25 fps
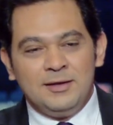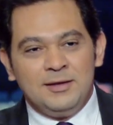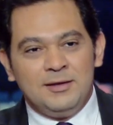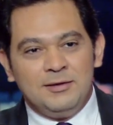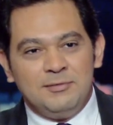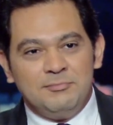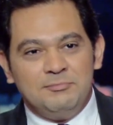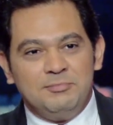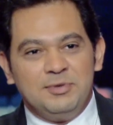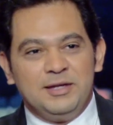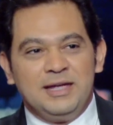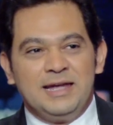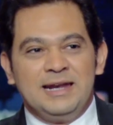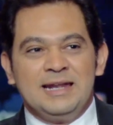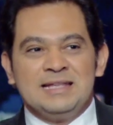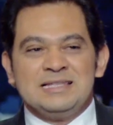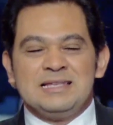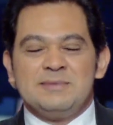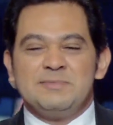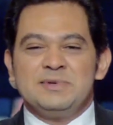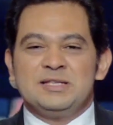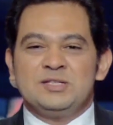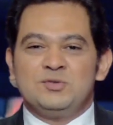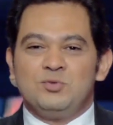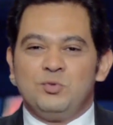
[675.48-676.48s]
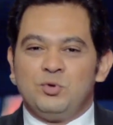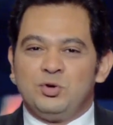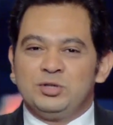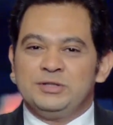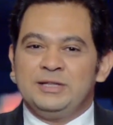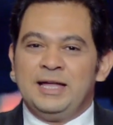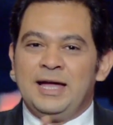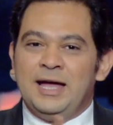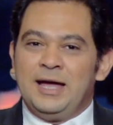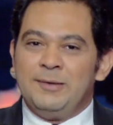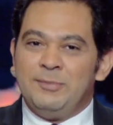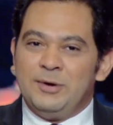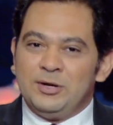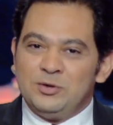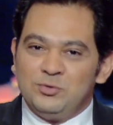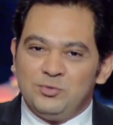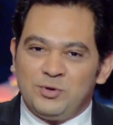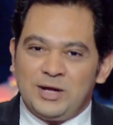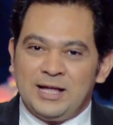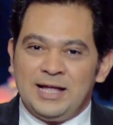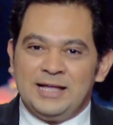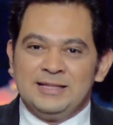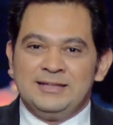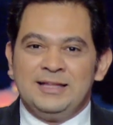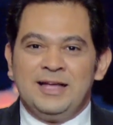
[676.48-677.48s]
باليزابيث واختها برضو
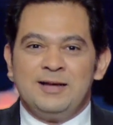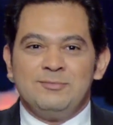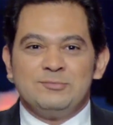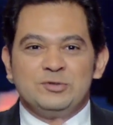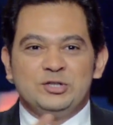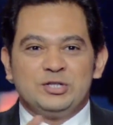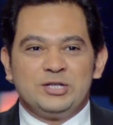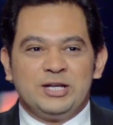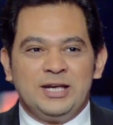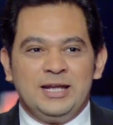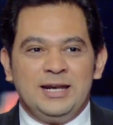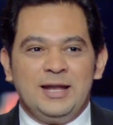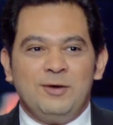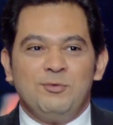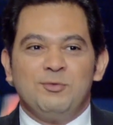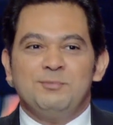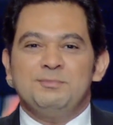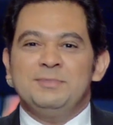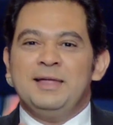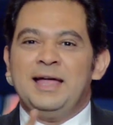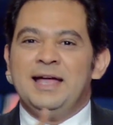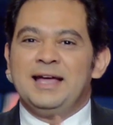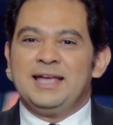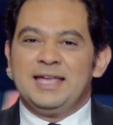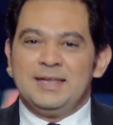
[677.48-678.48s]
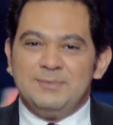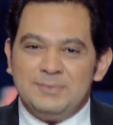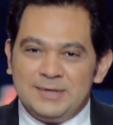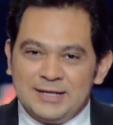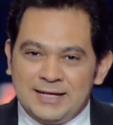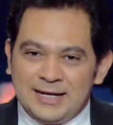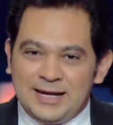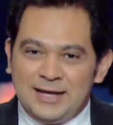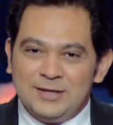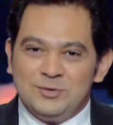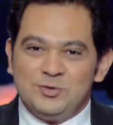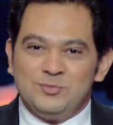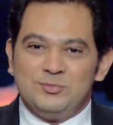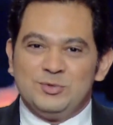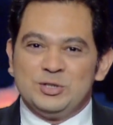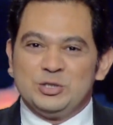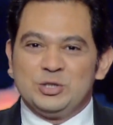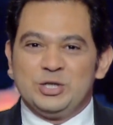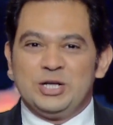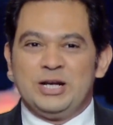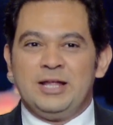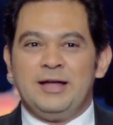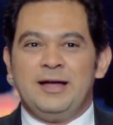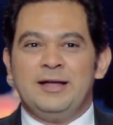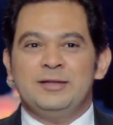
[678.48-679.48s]
كان عندها مشكله وابنها الكبير كان عنده
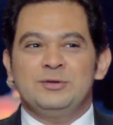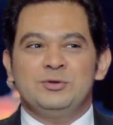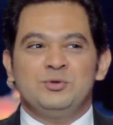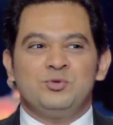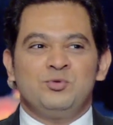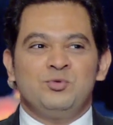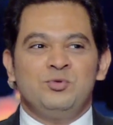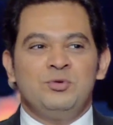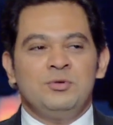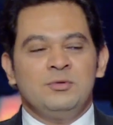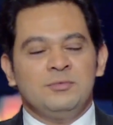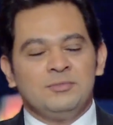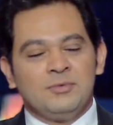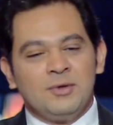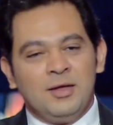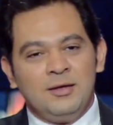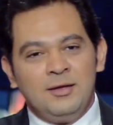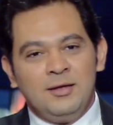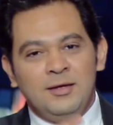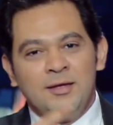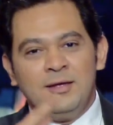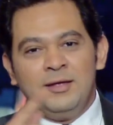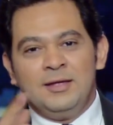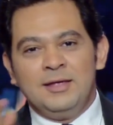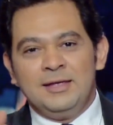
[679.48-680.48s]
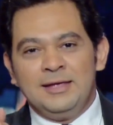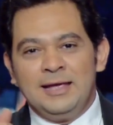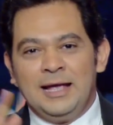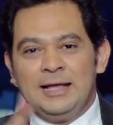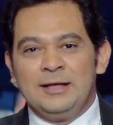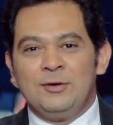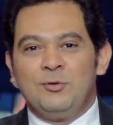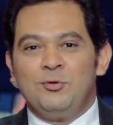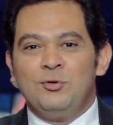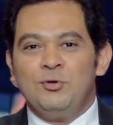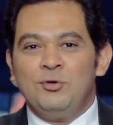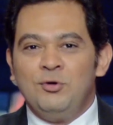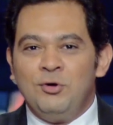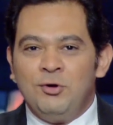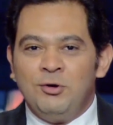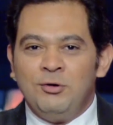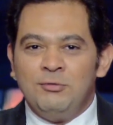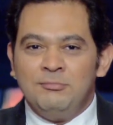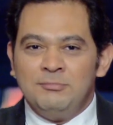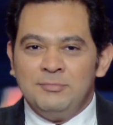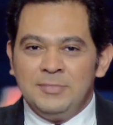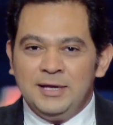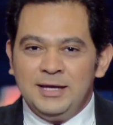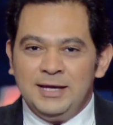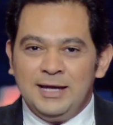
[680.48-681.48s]
مشكله اندرو يعني
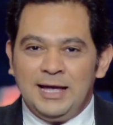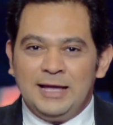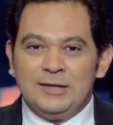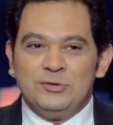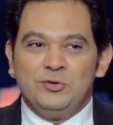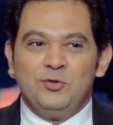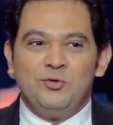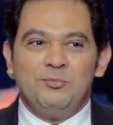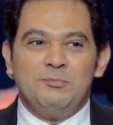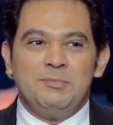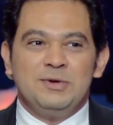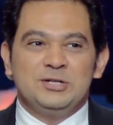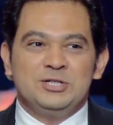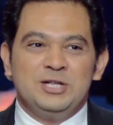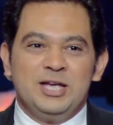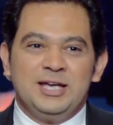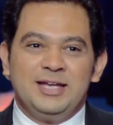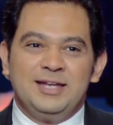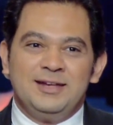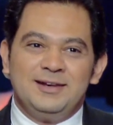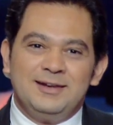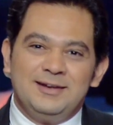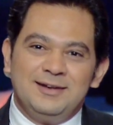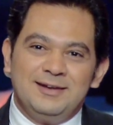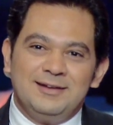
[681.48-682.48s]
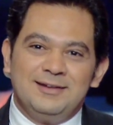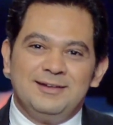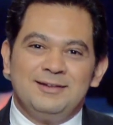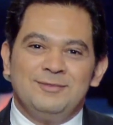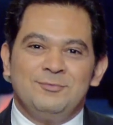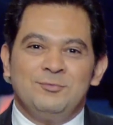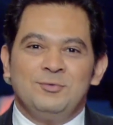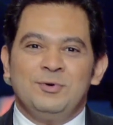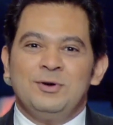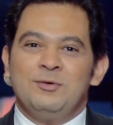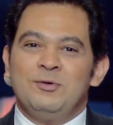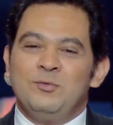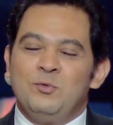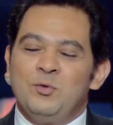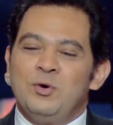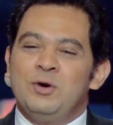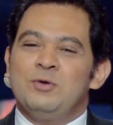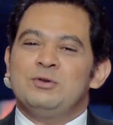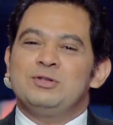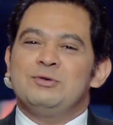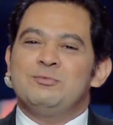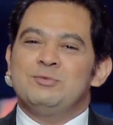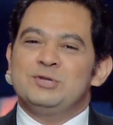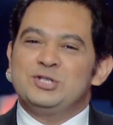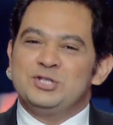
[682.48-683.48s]
كلهم ايه عندهم مشاكل
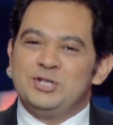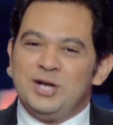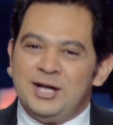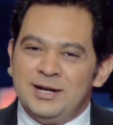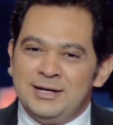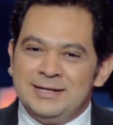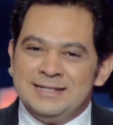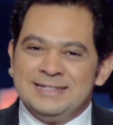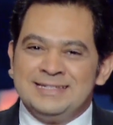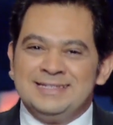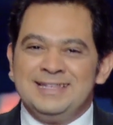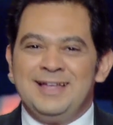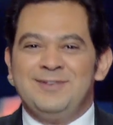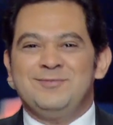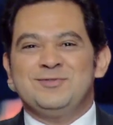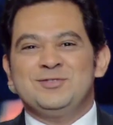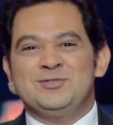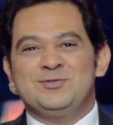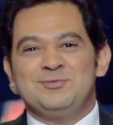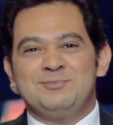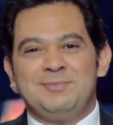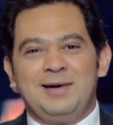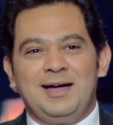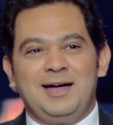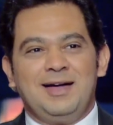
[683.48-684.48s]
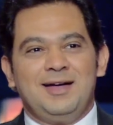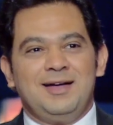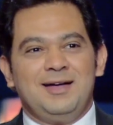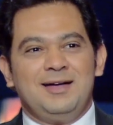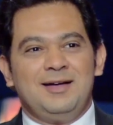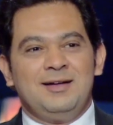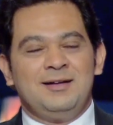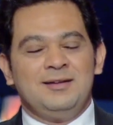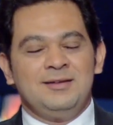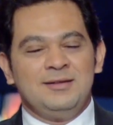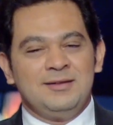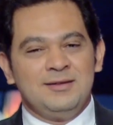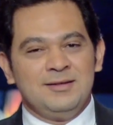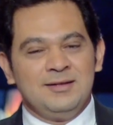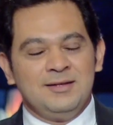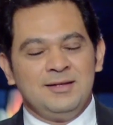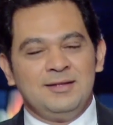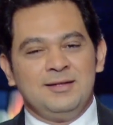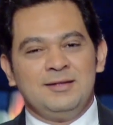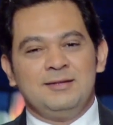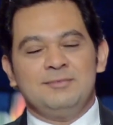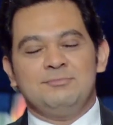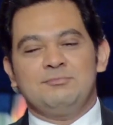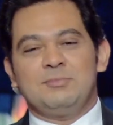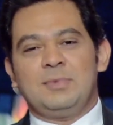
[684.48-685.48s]
وتشارلز نفسه مع
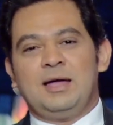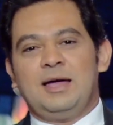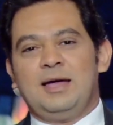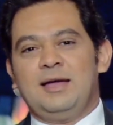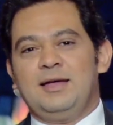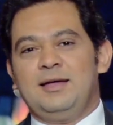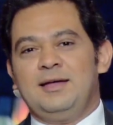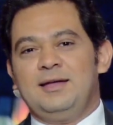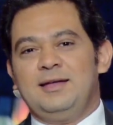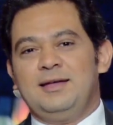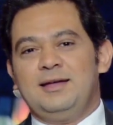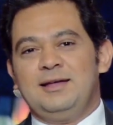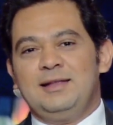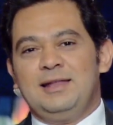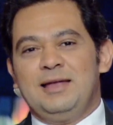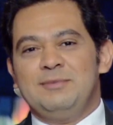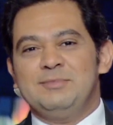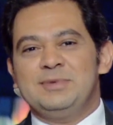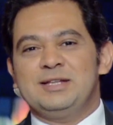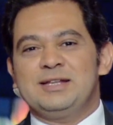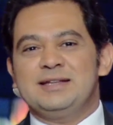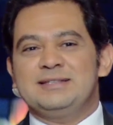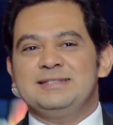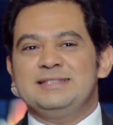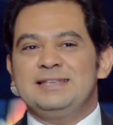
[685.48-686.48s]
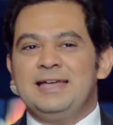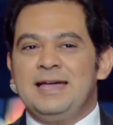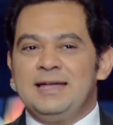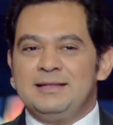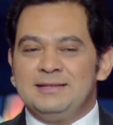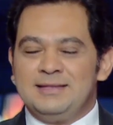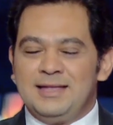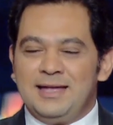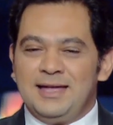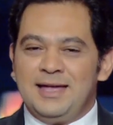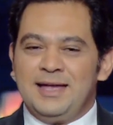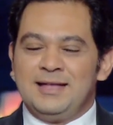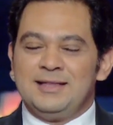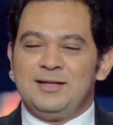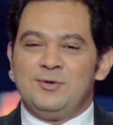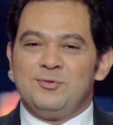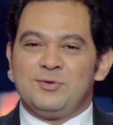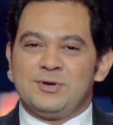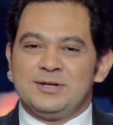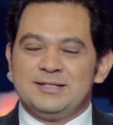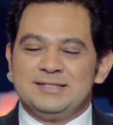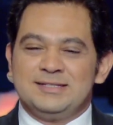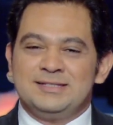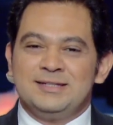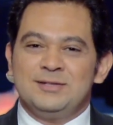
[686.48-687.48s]
مع الاميره ديانا
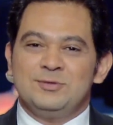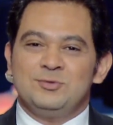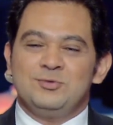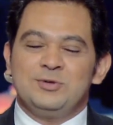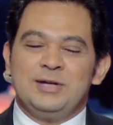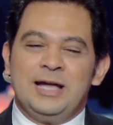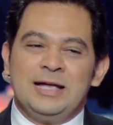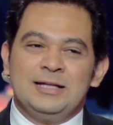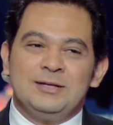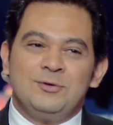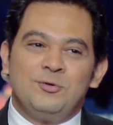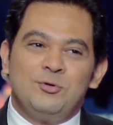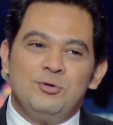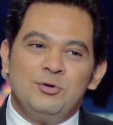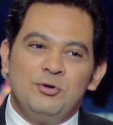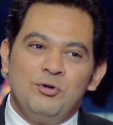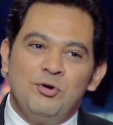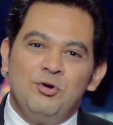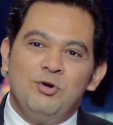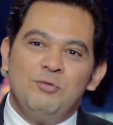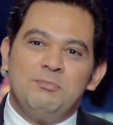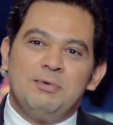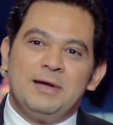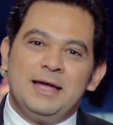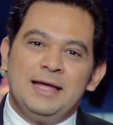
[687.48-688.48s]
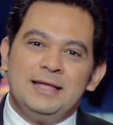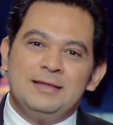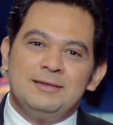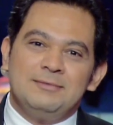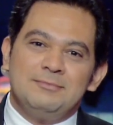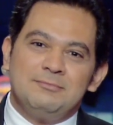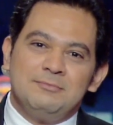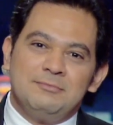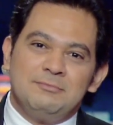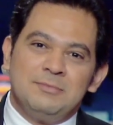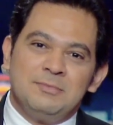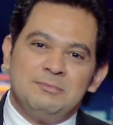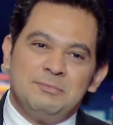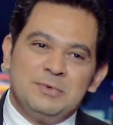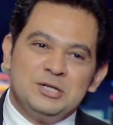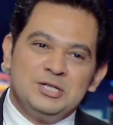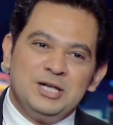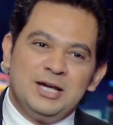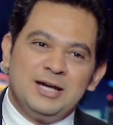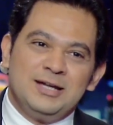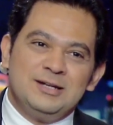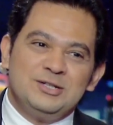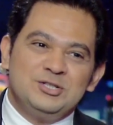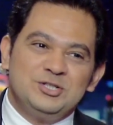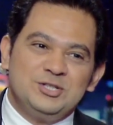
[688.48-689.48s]
وقصته يعني كلهم كان
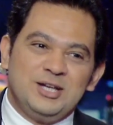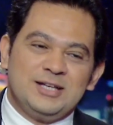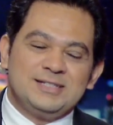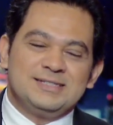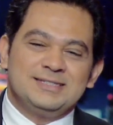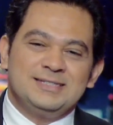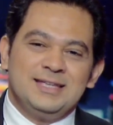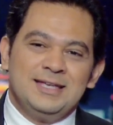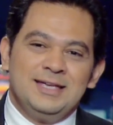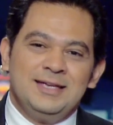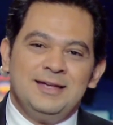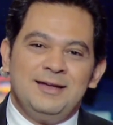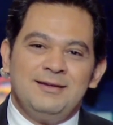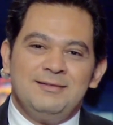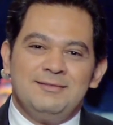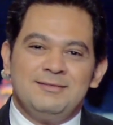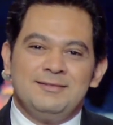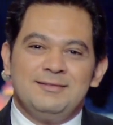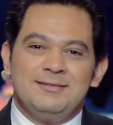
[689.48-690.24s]
مشاكل الشخصيه